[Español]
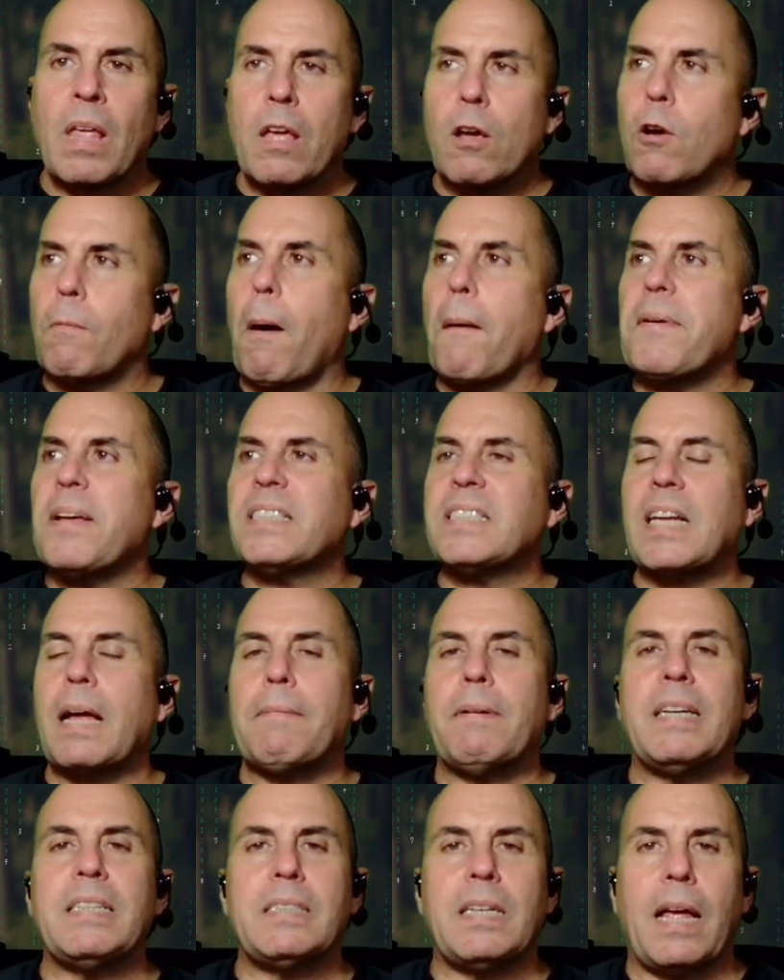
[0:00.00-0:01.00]
Como bien
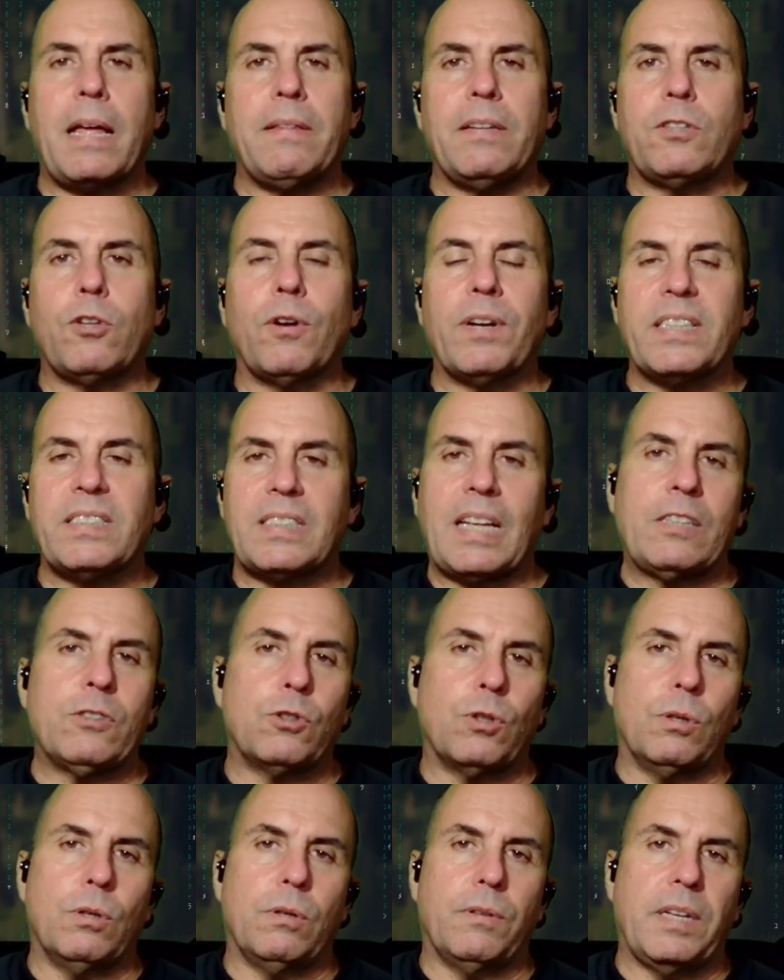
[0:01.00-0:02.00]
sabes, editores
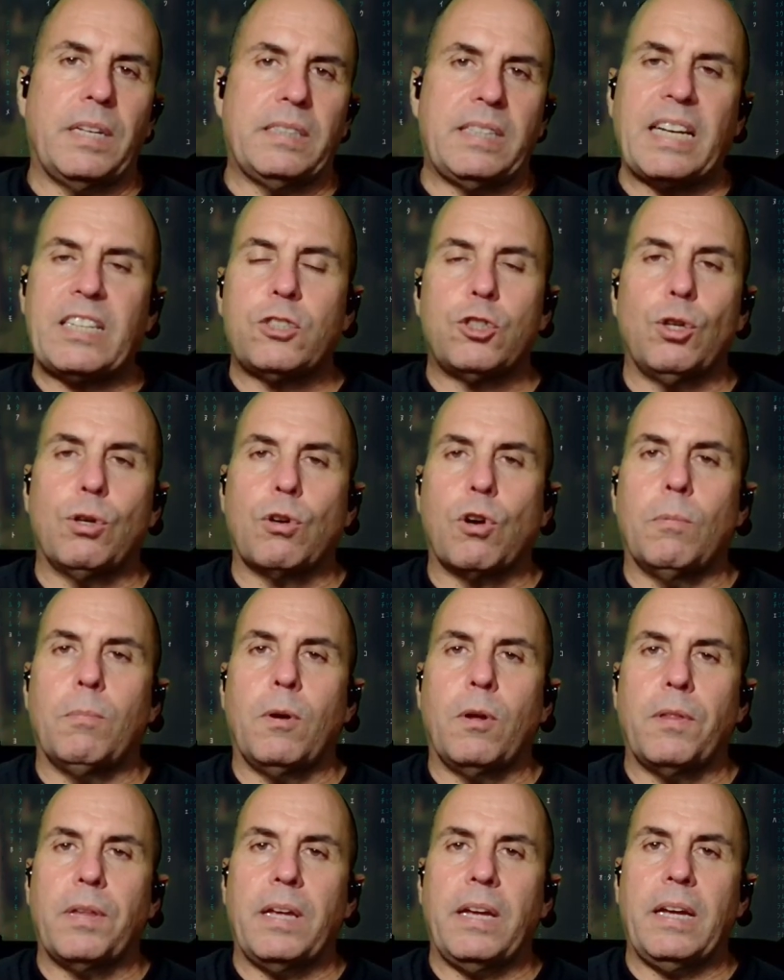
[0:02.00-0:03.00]
tanto de texto
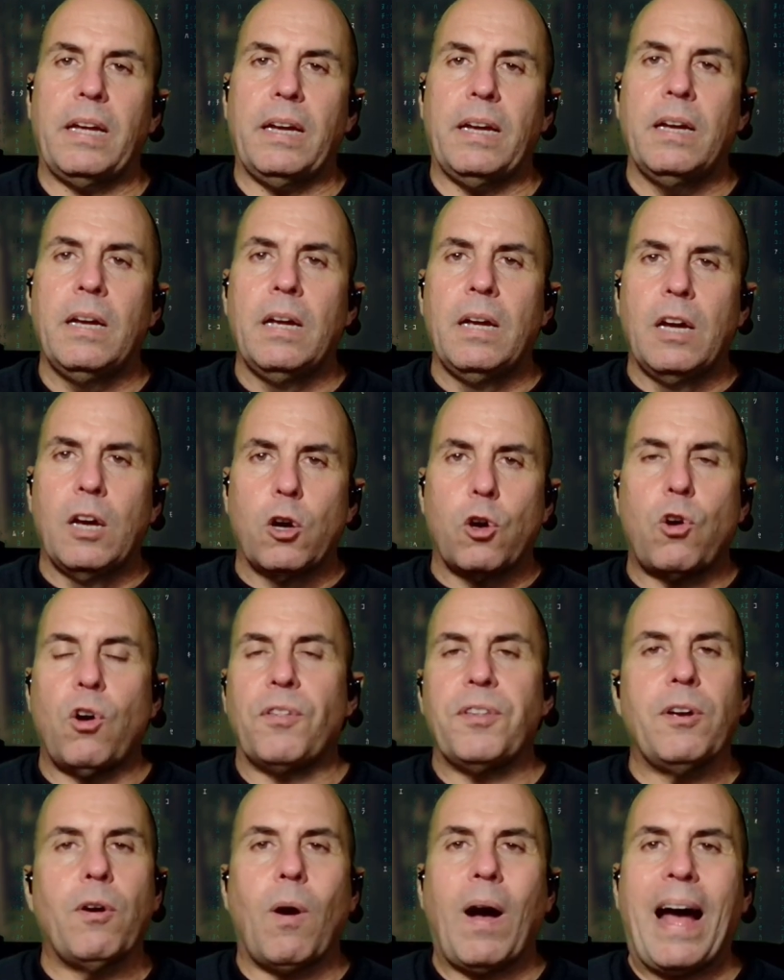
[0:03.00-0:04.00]
como de
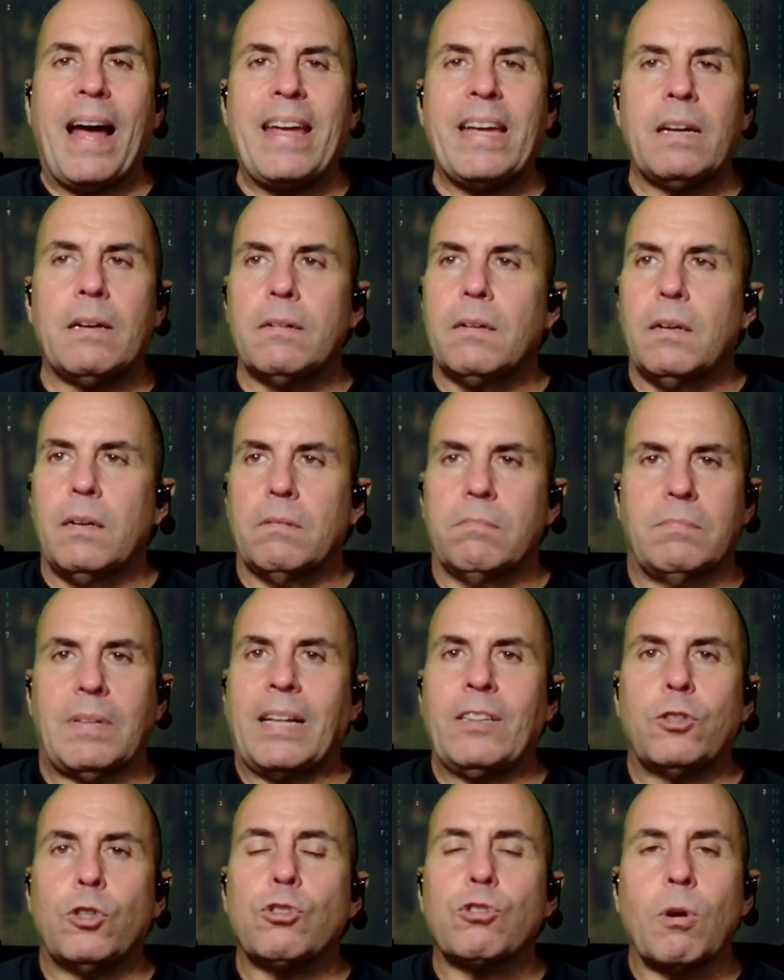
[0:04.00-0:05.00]
código hay
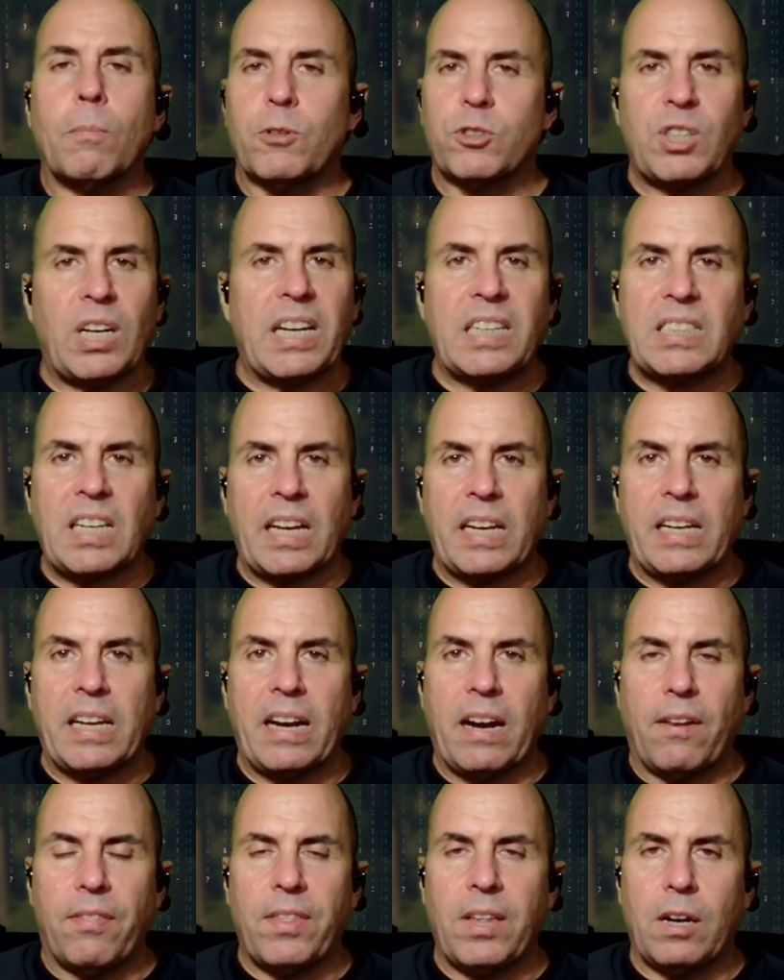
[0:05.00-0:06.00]
tantos como estrellas hay en
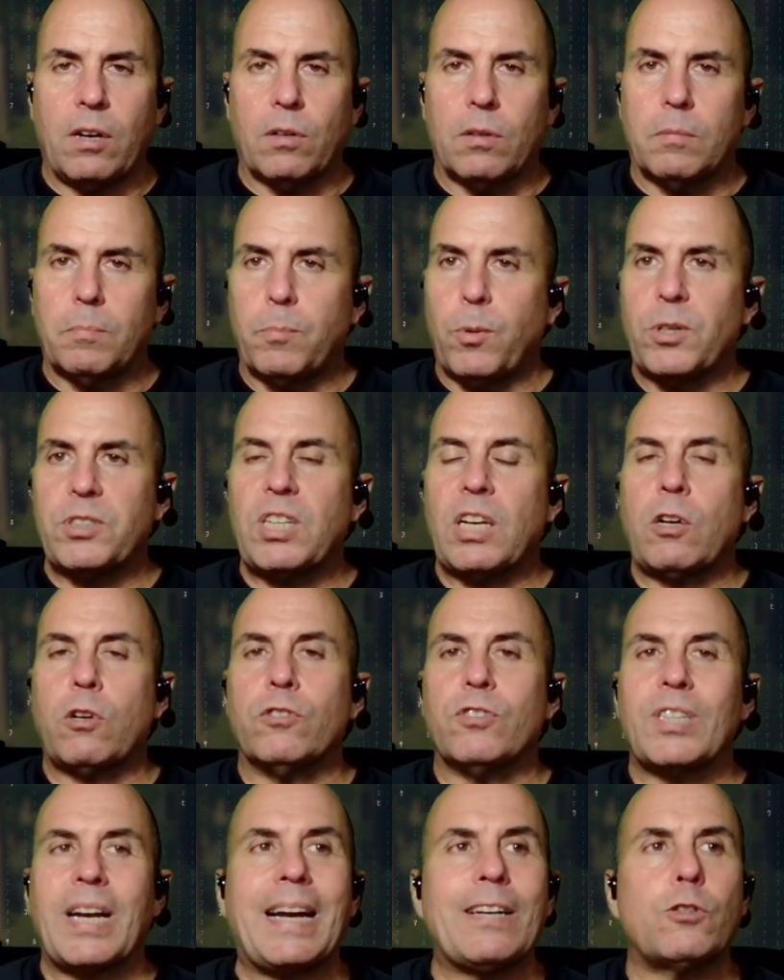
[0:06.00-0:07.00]
el cielo. Puedes
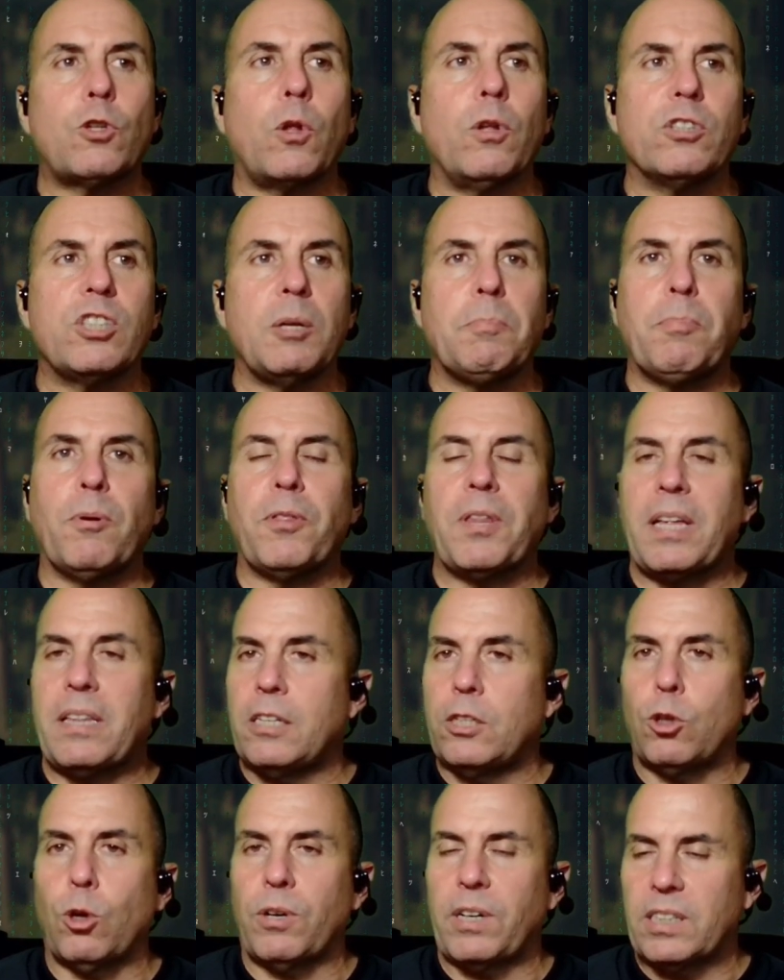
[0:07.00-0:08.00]
encontrar todo tipo de
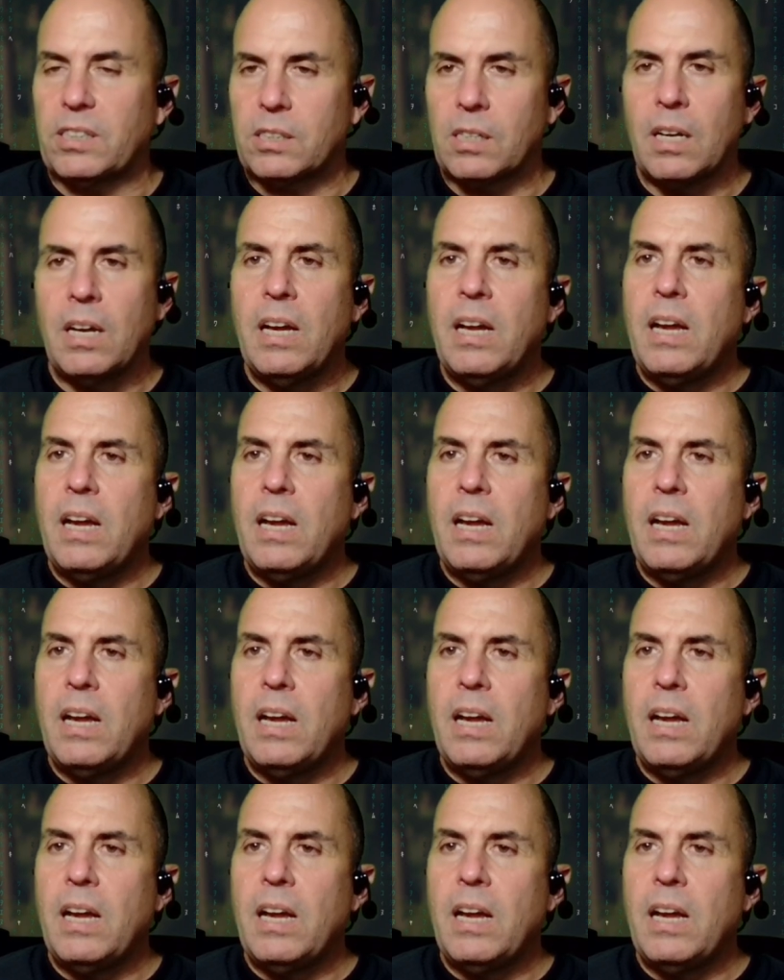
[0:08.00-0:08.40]
editores.